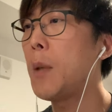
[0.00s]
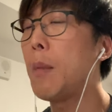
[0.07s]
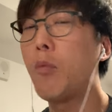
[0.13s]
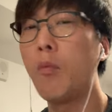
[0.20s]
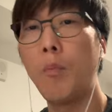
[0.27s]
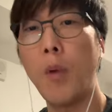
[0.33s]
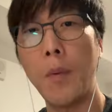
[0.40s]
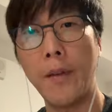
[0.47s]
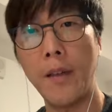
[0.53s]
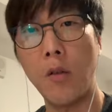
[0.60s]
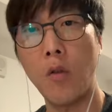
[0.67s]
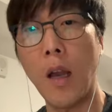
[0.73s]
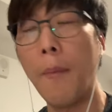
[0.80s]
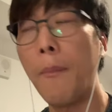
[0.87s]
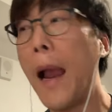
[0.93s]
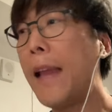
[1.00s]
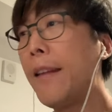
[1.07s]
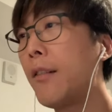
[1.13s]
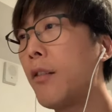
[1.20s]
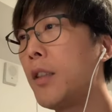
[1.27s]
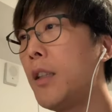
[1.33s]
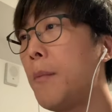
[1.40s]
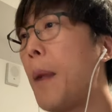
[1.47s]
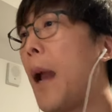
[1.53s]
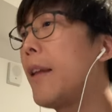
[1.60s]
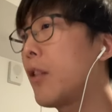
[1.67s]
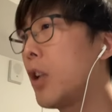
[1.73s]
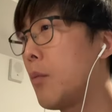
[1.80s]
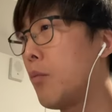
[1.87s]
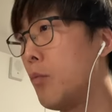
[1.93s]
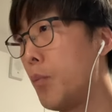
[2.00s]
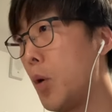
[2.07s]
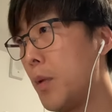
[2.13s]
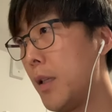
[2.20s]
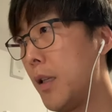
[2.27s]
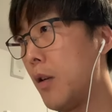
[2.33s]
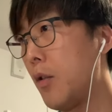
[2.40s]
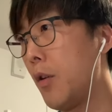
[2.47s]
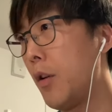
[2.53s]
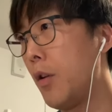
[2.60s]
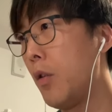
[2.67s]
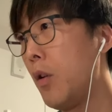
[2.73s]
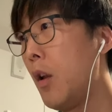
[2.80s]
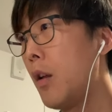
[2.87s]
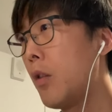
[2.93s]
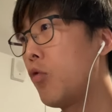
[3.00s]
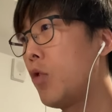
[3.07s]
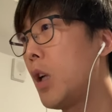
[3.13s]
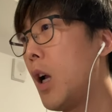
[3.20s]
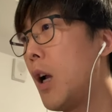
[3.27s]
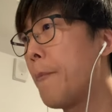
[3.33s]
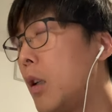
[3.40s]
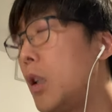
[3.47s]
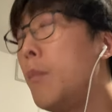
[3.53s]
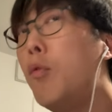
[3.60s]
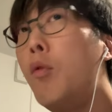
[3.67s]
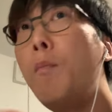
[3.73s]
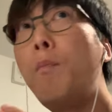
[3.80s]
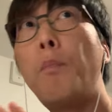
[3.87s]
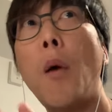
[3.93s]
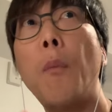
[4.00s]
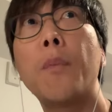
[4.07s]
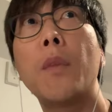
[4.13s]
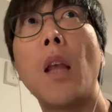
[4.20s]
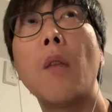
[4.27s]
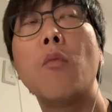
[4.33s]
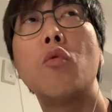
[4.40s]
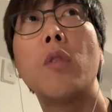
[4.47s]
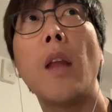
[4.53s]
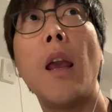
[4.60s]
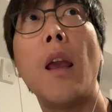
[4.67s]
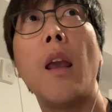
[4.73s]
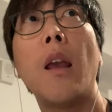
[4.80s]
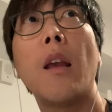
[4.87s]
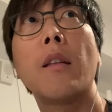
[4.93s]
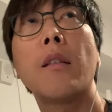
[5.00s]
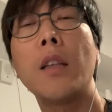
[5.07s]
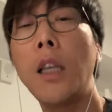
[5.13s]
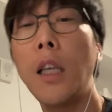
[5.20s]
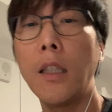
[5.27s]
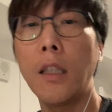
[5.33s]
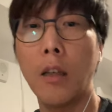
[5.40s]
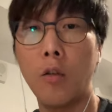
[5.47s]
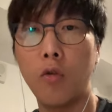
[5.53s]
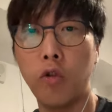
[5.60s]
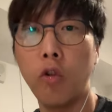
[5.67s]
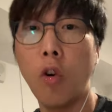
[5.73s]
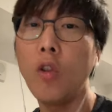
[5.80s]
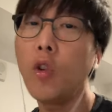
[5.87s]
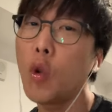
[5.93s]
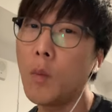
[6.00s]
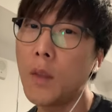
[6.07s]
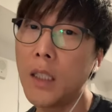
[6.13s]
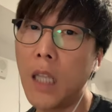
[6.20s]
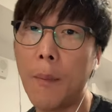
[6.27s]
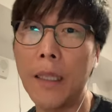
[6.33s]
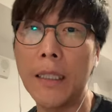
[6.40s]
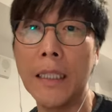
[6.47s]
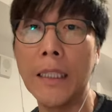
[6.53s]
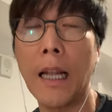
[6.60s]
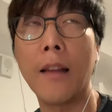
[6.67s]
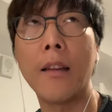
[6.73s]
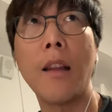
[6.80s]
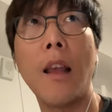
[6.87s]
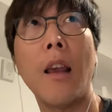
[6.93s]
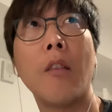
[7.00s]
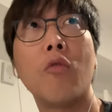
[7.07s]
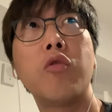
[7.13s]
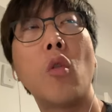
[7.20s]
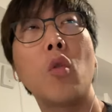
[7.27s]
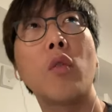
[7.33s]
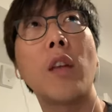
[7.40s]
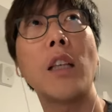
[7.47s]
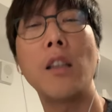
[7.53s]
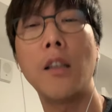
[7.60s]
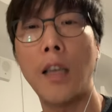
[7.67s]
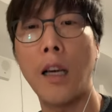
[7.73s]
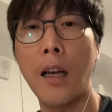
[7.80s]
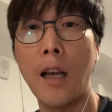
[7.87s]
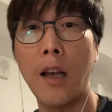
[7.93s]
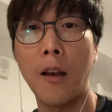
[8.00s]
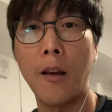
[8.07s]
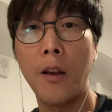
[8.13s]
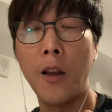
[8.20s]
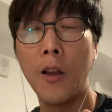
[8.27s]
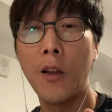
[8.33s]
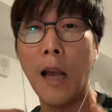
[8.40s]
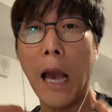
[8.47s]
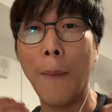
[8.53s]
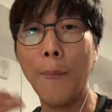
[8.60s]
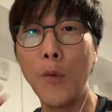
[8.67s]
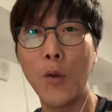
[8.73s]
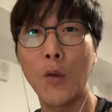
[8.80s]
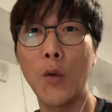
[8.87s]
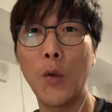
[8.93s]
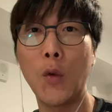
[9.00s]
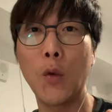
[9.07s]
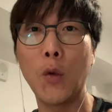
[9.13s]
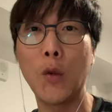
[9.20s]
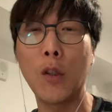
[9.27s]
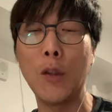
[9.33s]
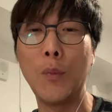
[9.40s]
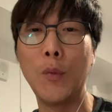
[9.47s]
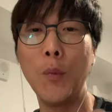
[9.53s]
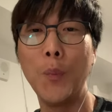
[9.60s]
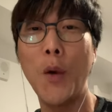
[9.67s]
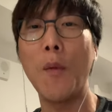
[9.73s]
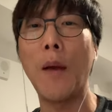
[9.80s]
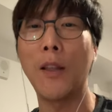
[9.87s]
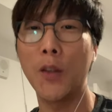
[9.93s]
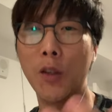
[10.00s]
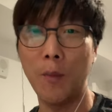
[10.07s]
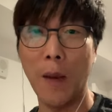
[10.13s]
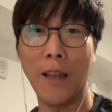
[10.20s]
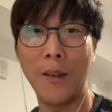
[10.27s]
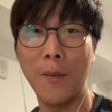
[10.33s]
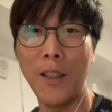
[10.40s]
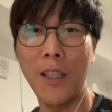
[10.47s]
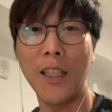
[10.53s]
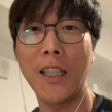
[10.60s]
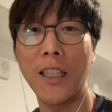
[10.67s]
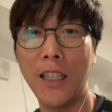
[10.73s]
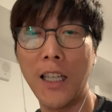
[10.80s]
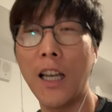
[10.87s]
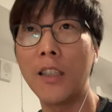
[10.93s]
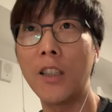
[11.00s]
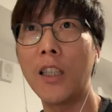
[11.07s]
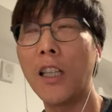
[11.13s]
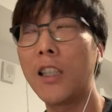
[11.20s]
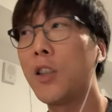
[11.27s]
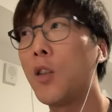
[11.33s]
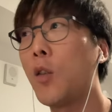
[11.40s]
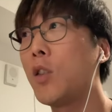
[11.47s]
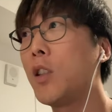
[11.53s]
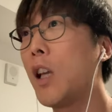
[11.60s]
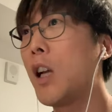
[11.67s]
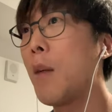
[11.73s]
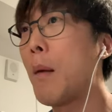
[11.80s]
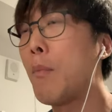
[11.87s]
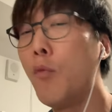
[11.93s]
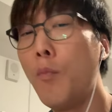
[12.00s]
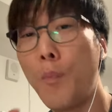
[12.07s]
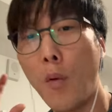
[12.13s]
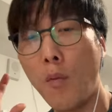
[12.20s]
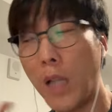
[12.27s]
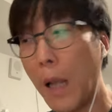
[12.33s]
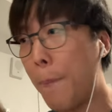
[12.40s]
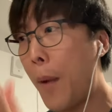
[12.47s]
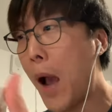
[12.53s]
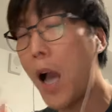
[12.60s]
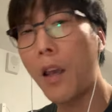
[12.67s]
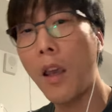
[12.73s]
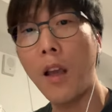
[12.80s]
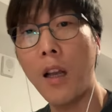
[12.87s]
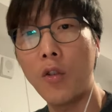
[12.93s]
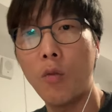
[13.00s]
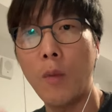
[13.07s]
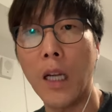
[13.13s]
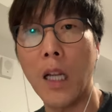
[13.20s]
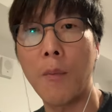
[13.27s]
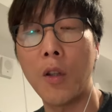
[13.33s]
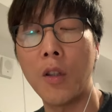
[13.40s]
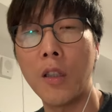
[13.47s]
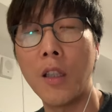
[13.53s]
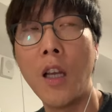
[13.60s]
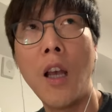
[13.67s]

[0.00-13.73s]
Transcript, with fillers: 문법이 있을 거야. 파이썬은 파이썬의 문법이 있을 거예요. 그래서 우리가 그 문법 때문에 특히 이제 국어는 좀 그나마 덜한데 국어도 사실 제가 안목적으로 그 문법에 맞춰서 말씀드리니까 이해하시는 거 제가 막 문법을 다 파괴해가지고 말하면은